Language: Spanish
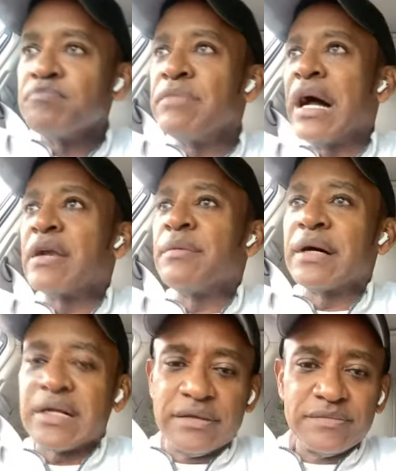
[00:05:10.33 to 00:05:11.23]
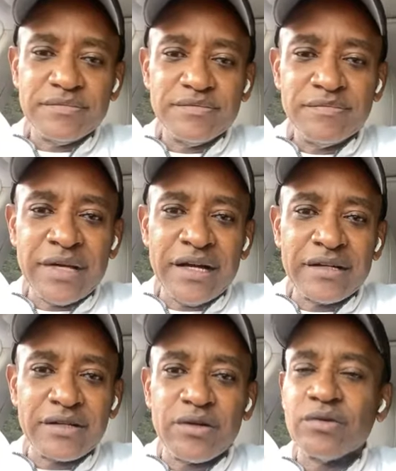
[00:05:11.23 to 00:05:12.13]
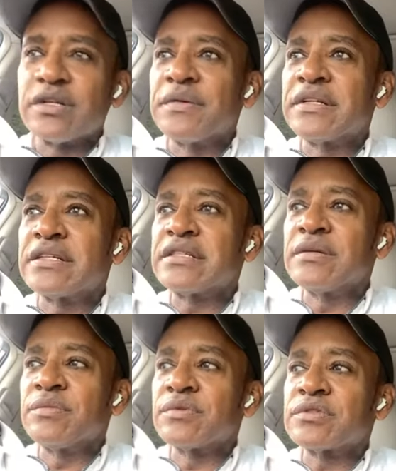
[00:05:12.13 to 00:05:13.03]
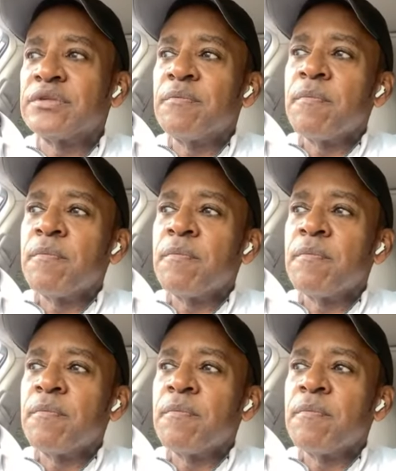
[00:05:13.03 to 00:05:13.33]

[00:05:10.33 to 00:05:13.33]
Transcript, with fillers: Bárbara, Blanco, te bendecimos.